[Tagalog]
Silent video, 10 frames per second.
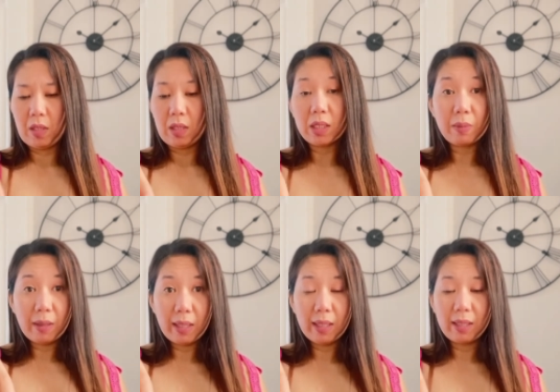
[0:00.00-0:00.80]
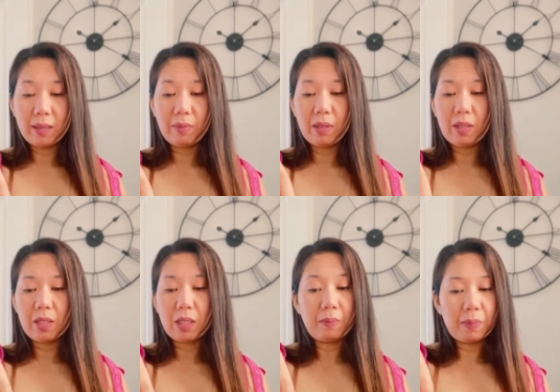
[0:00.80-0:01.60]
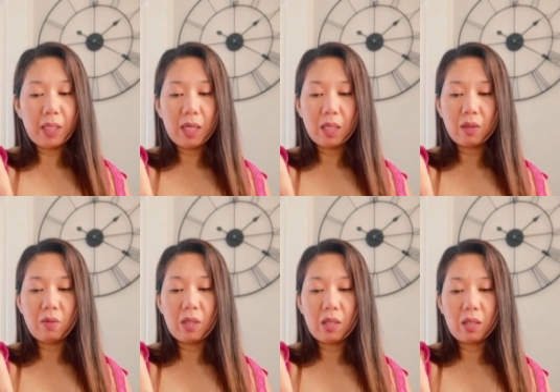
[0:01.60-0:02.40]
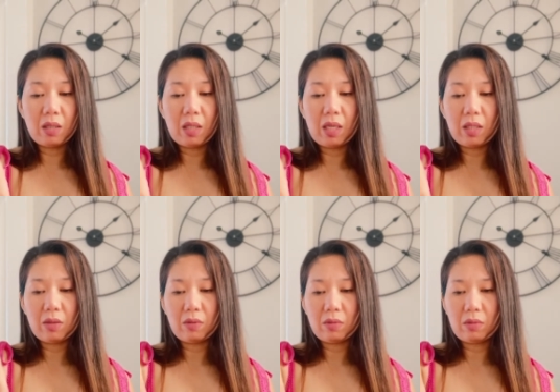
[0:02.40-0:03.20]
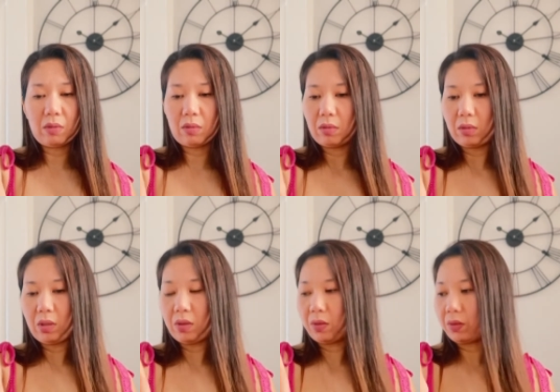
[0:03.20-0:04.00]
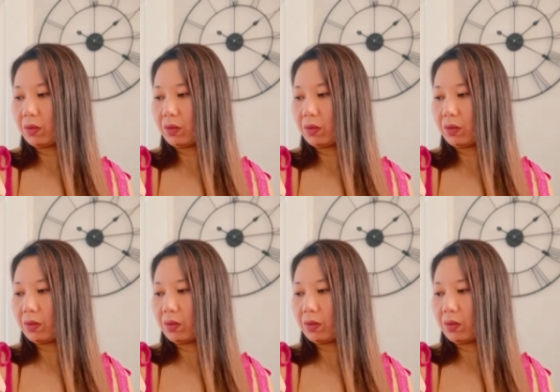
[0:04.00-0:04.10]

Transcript: sa bahay lang kami, simple lang, walang gaano, you know,